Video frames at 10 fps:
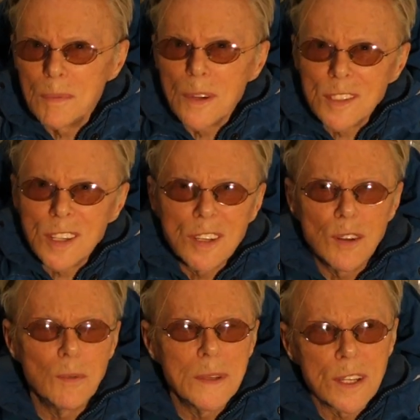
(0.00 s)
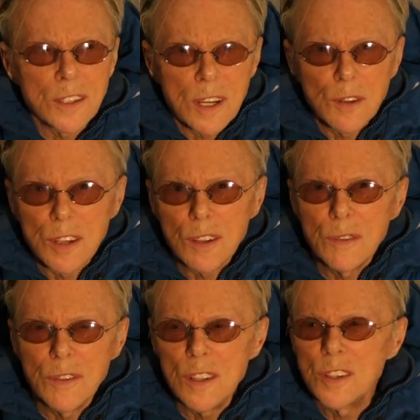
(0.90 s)
bo ja strasznie lubię też czegoś się
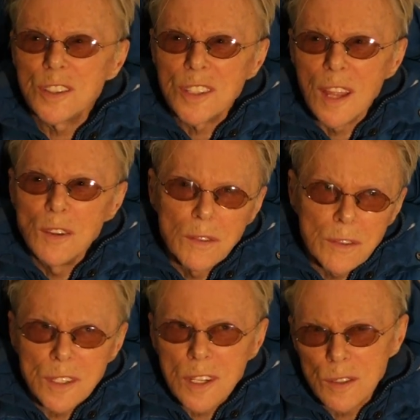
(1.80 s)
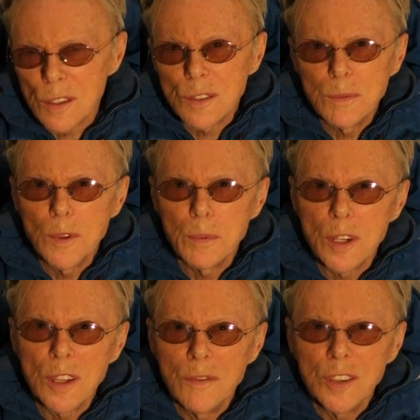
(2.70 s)
dowiedzieć na nowo, czegoś o czym
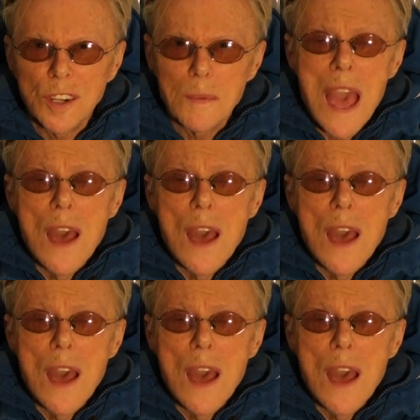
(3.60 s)
dobrze nie wiedziałem.